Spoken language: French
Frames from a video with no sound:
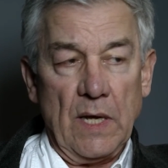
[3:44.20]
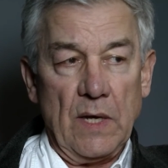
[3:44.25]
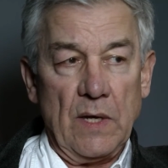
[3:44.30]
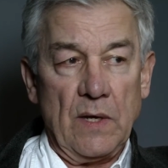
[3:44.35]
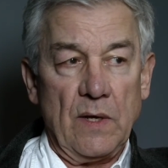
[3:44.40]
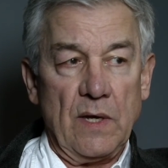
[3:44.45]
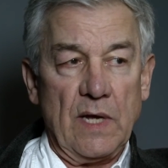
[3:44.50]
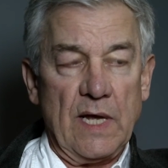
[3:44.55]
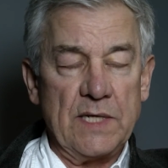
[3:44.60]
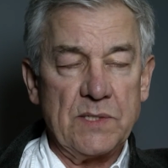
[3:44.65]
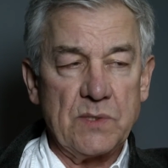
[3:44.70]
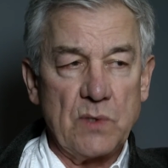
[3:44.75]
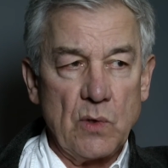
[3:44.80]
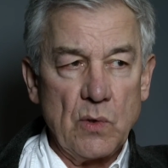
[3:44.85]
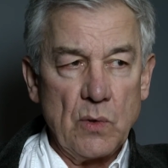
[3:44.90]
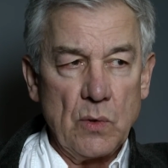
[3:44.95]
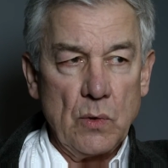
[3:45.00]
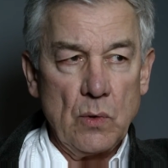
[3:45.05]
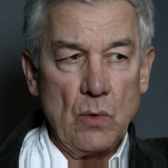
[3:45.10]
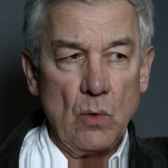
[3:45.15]
Euh, est-ce
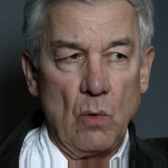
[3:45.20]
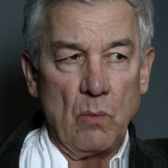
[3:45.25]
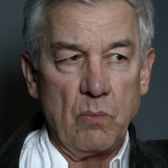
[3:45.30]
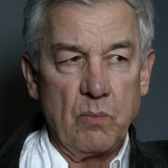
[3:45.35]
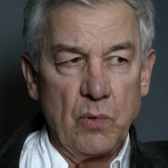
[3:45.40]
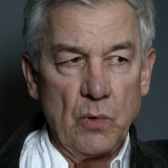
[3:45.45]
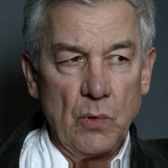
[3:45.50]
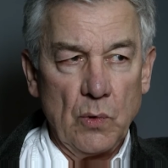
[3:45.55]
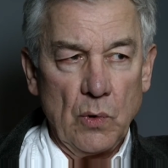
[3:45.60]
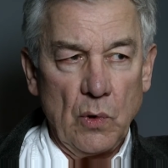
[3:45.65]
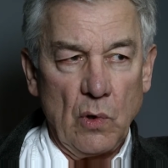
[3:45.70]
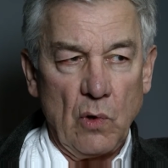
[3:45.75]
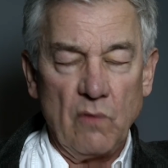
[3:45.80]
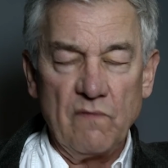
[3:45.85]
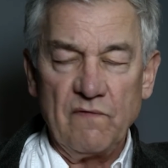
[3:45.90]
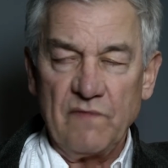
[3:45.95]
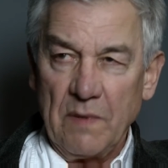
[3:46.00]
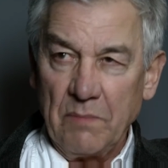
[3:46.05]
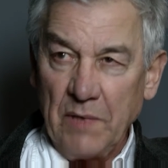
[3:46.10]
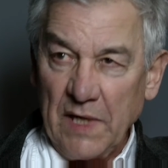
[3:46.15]
que on peut
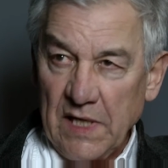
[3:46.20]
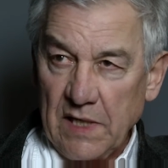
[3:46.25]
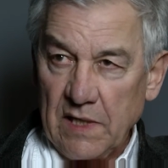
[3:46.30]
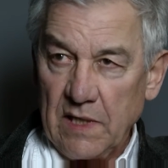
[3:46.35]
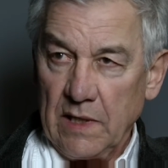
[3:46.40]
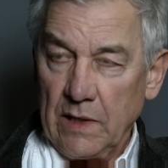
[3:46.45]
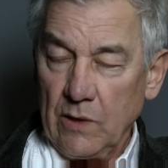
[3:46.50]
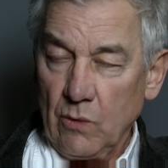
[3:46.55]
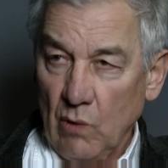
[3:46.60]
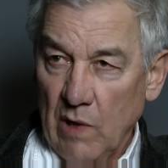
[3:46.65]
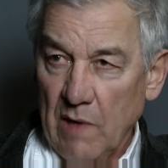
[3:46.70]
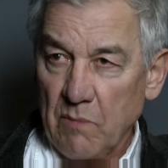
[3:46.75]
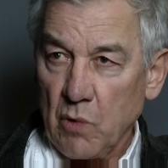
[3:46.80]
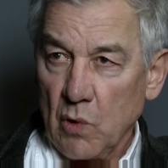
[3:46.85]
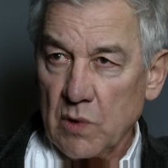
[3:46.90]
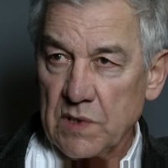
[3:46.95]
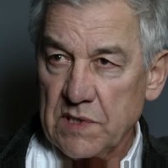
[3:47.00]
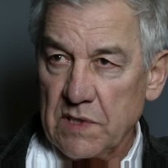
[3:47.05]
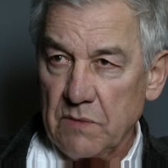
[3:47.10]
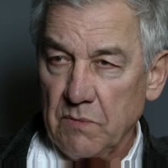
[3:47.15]
refabriquer de la
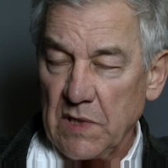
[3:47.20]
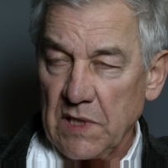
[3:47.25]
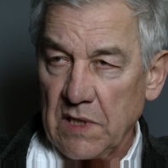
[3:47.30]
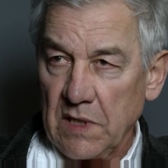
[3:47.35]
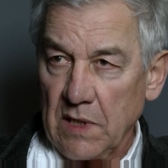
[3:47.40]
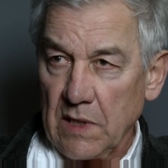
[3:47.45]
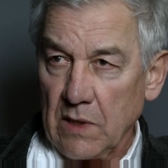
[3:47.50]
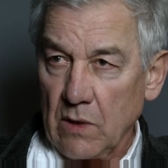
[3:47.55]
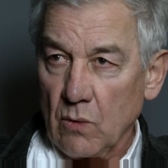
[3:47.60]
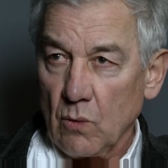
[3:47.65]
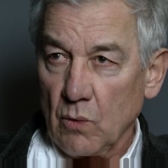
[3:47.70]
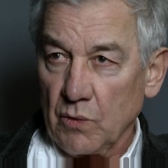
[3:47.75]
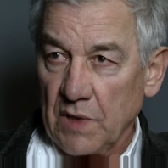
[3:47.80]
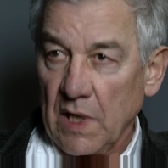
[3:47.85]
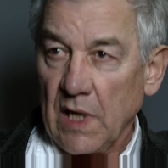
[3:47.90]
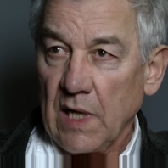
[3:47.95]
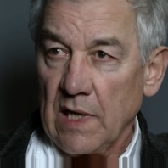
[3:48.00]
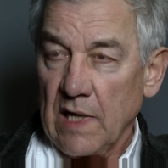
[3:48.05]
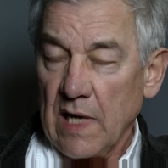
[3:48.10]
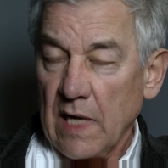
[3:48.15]
proximité qu'on
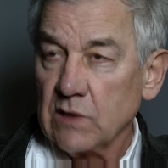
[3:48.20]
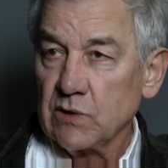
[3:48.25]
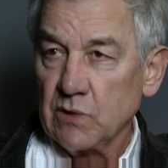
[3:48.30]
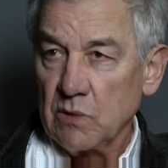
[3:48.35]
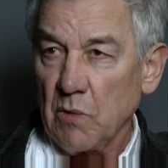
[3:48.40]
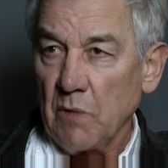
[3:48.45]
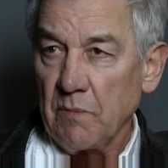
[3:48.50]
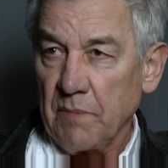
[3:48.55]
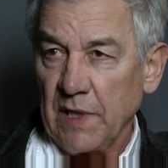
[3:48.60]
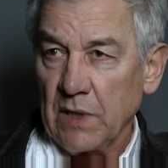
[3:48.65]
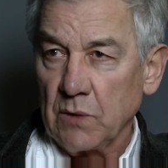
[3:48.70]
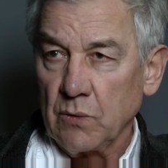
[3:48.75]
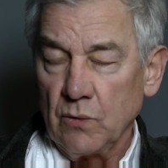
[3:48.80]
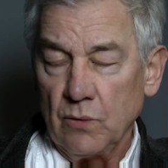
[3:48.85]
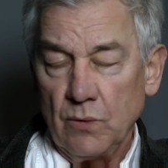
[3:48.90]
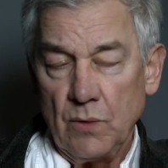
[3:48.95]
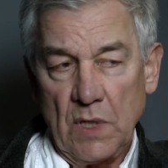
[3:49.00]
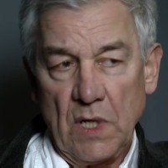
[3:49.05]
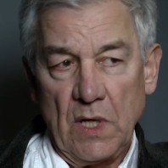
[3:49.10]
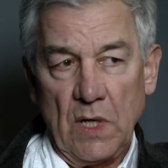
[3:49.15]
a largement
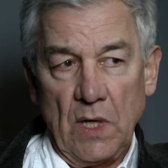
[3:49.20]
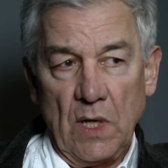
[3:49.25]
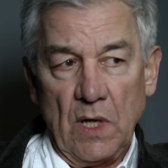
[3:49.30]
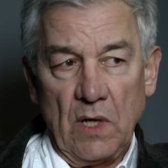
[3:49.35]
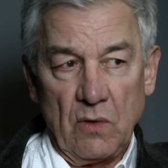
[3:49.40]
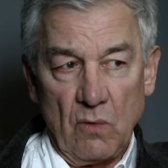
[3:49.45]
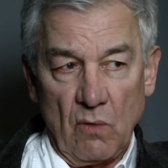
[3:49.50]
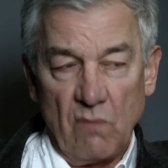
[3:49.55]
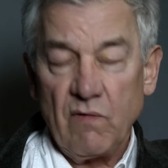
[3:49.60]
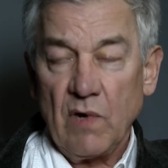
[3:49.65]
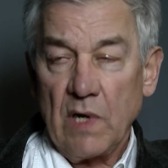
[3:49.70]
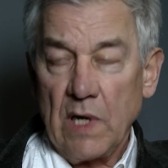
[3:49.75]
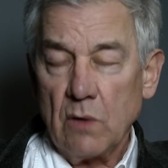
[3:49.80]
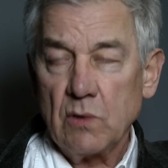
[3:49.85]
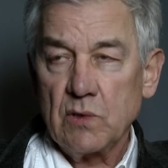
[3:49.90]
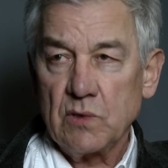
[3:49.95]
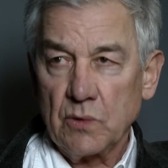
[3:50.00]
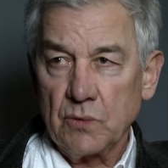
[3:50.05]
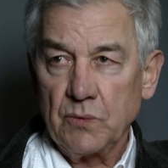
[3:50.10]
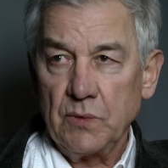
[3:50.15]
perdue Donc voilà
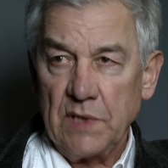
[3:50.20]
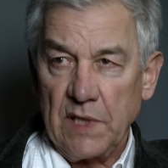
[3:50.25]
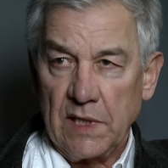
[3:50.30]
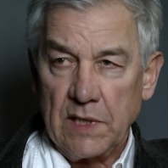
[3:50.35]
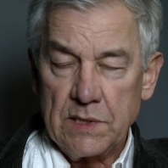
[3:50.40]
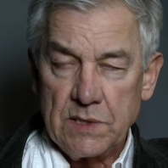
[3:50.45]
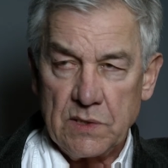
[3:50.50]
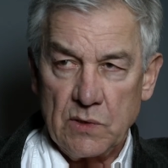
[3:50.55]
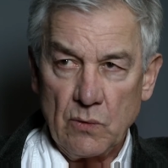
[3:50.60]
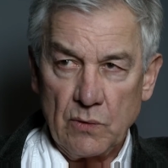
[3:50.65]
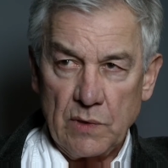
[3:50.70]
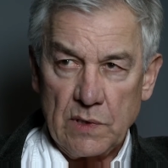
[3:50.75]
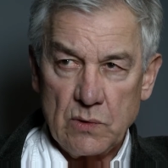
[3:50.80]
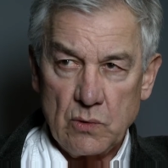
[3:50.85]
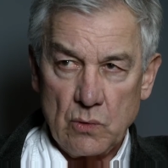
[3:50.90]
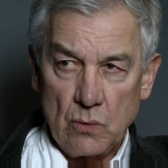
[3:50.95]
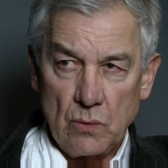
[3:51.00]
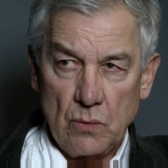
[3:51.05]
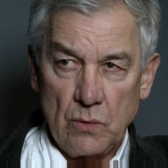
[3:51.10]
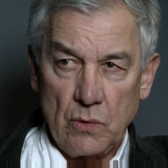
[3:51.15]
aujourd'hui des questions qui
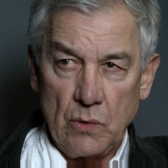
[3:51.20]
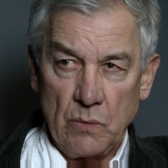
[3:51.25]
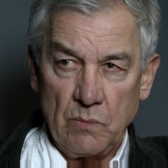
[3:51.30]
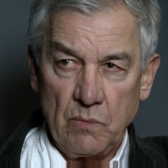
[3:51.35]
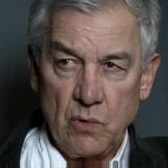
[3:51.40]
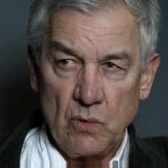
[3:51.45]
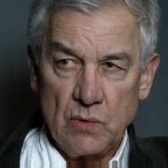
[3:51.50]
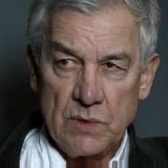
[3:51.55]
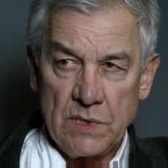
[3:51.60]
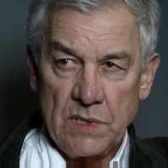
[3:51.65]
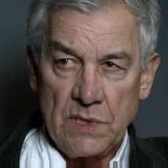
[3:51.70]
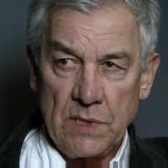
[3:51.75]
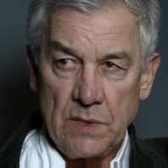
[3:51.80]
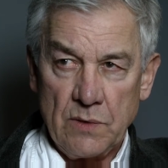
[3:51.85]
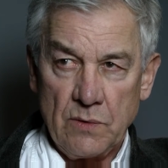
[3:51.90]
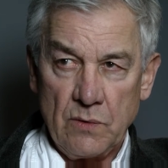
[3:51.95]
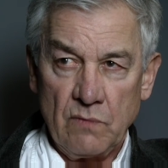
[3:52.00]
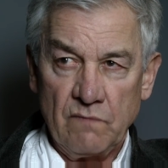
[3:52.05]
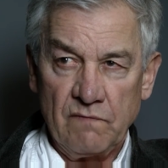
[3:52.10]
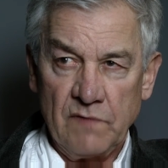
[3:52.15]
sont posées
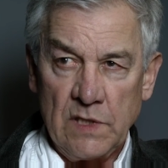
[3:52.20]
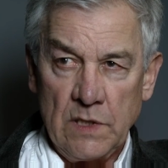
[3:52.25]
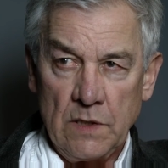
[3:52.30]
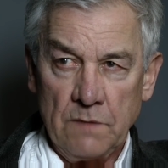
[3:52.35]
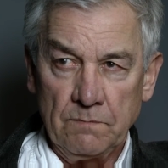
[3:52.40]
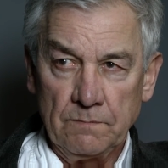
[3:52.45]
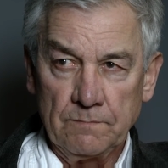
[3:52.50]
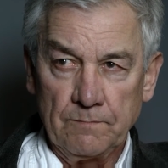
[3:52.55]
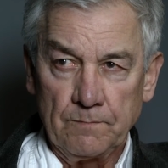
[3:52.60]
aux villes.